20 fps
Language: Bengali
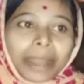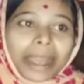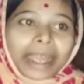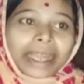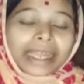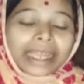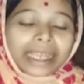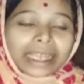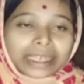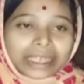
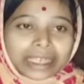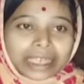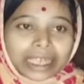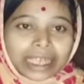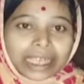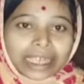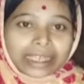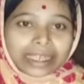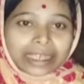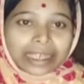বাইরে
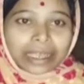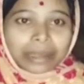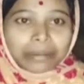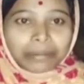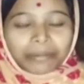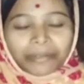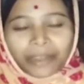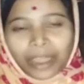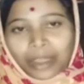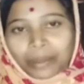সেটা গেছে গা
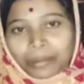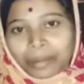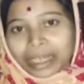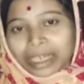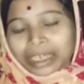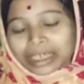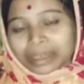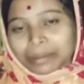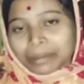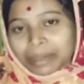পাওয়া
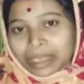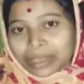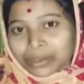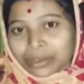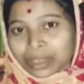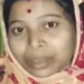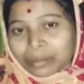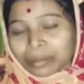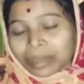গেছে মাথা উত্তর